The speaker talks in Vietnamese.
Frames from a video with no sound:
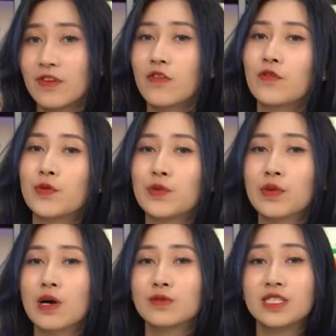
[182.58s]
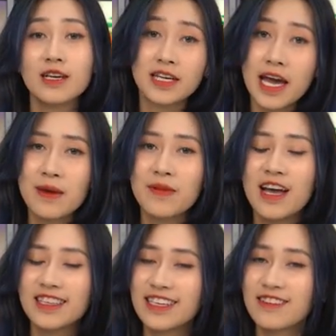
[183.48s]
vừa phục vụ nhu cầu chơi game
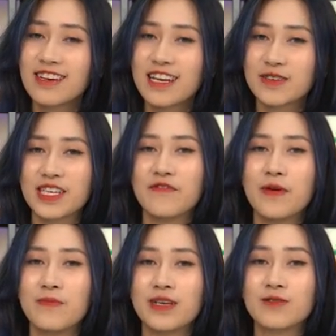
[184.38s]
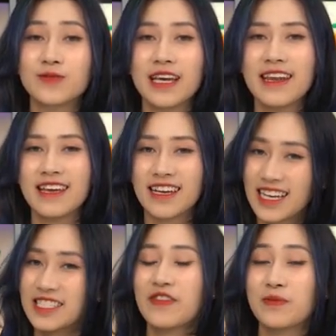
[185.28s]
thì đường link của sản phẩm mình cũng sẽ để
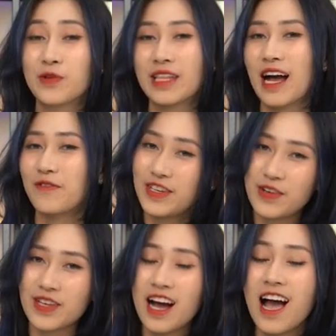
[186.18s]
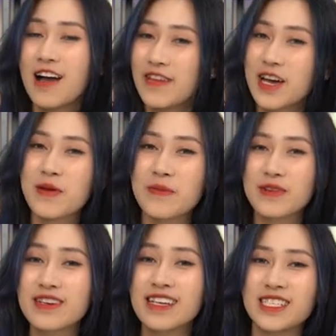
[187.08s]
ngay dưới phần mô tả của video nhé. Và hẹn gặp lại
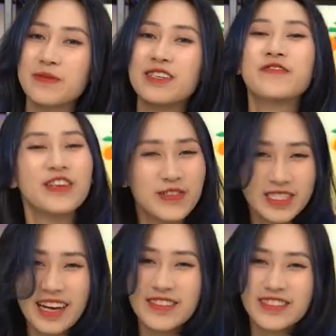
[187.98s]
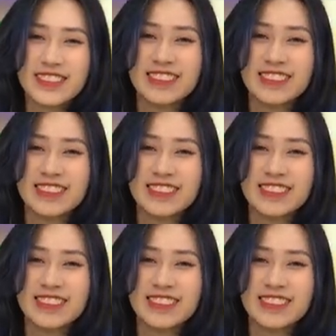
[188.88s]
mọi người trong những video sau.